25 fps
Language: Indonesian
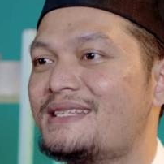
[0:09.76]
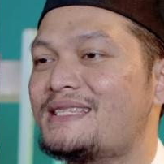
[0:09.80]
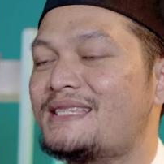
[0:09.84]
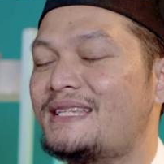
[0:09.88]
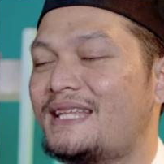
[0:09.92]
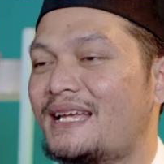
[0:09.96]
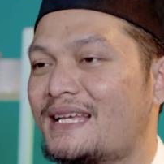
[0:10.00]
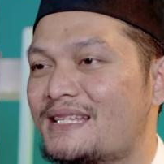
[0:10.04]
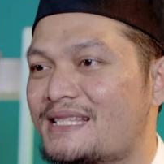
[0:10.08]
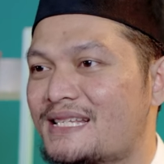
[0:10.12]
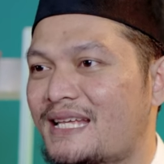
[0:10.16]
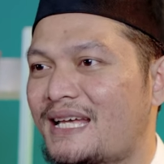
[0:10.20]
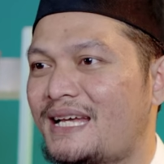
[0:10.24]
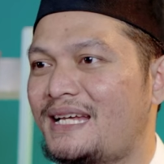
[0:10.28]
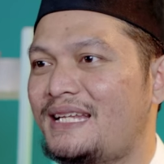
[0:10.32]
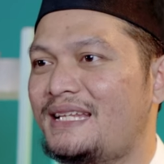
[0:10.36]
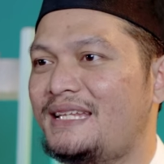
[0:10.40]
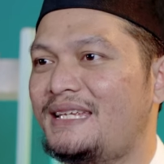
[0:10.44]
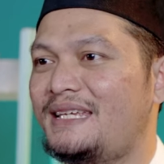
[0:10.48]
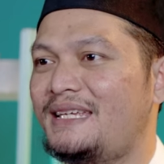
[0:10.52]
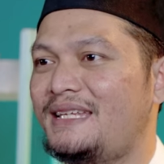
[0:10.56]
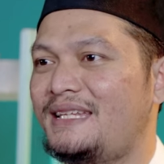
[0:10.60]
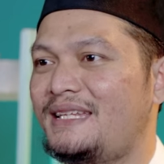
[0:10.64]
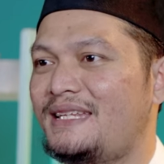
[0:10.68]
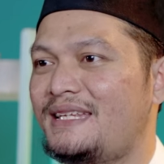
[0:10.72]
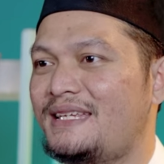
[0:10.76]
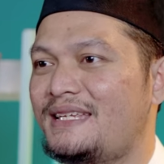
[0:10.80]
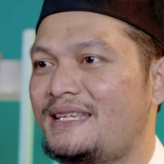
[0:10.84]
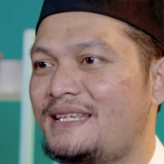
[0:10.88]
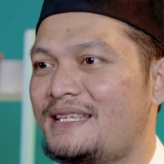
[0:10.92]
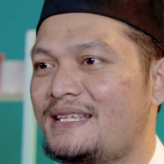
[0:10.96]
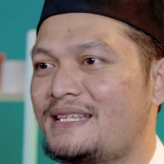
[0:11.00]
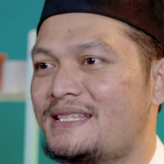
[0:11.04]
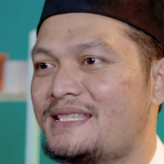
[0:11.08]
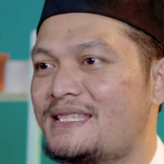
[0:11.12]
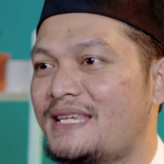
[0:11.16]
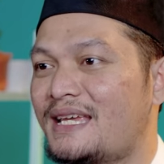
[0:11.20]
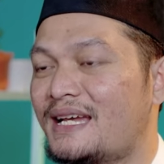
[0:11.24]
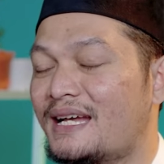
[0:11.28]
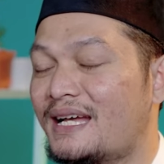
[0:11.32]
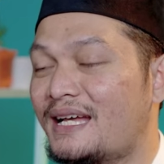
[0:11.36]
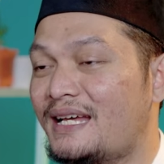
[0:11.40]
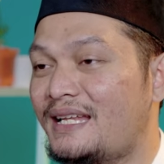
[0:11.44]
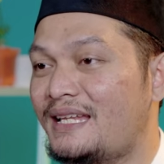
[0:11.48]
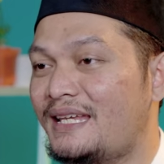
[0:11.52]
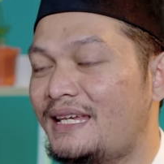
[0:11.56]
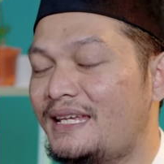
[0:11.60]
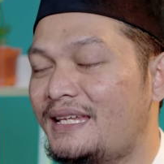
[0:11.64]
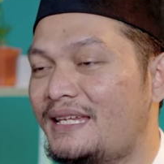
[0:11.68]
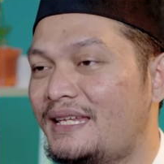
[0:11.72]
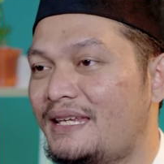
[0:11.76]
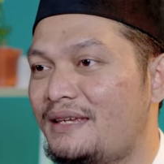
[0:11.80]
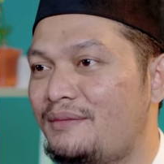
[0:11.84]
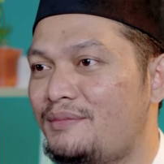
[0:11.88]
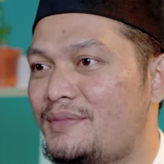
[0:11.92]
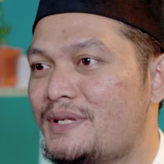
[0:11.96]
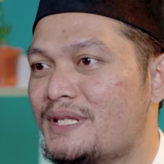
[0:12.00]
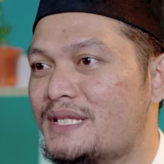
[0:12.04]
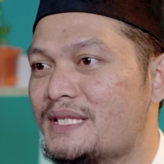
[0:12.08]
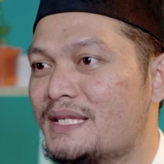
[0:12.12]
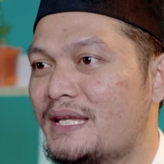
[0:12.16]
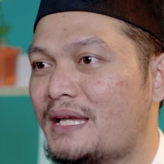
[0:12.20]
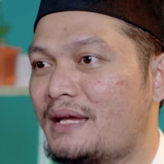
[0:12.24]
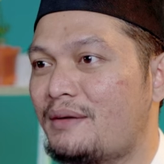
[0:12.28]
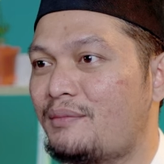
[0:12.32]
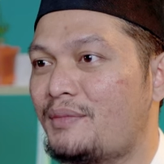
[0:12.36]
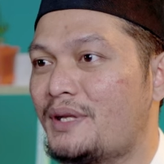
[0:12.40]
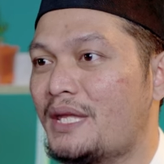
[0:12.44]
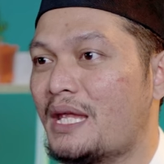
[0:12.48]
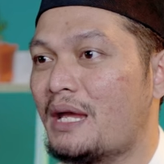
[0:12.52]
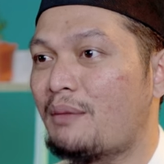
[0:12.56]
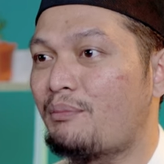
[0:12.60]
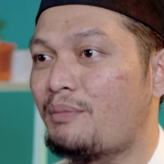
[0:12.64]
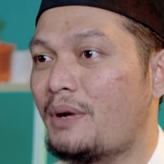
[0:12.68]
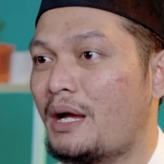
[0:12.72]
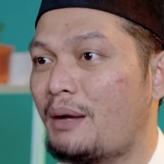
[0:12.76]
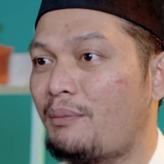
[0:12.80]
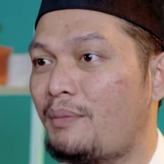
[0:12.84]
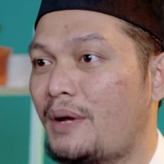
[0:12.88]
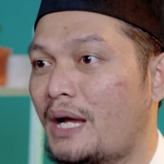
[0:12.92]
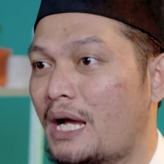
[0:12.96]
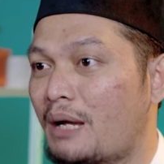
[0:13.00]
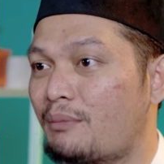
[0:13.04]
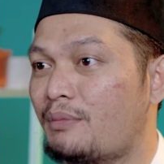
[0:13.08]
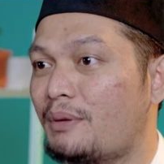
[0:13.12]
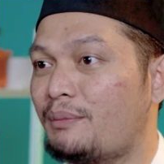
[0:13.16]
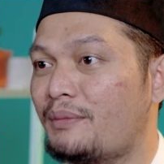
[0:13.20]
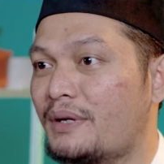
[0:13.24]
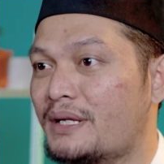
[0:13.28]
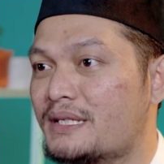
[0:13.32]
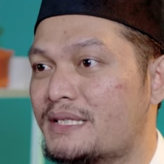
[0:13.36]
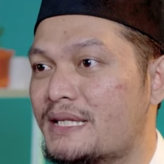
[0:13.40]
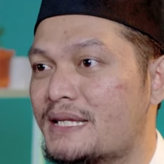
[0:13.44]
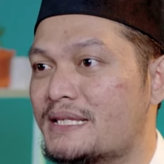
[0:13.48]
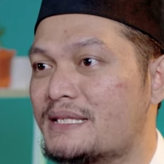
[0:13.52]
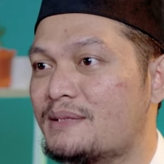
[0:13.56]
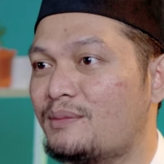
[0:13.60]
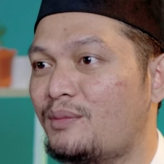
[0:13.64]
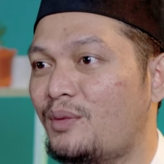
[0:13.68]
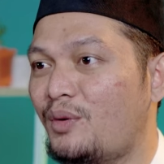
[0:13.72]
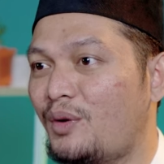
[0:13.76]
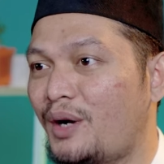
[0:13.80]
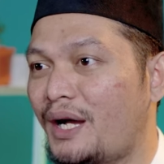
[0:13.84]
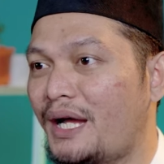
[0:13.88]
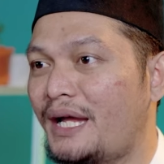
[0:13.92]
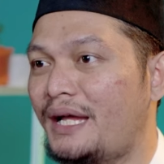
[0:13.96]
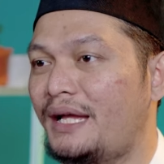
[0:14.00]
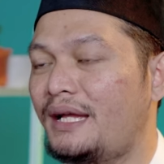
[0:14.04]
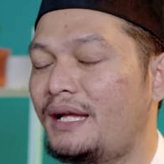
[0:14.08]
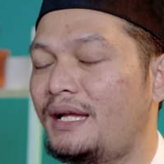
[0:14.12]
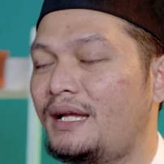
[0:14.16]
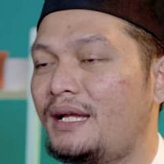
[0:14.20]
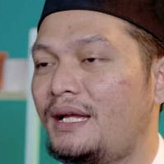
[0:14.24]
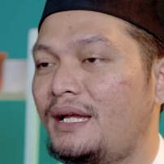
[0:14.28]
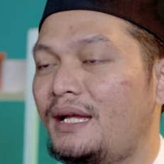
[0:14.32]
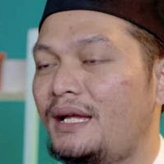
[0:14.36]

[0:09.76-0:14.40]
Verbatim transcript: senang sekali di siang kali ini bisa menyapa para pemirsa semua.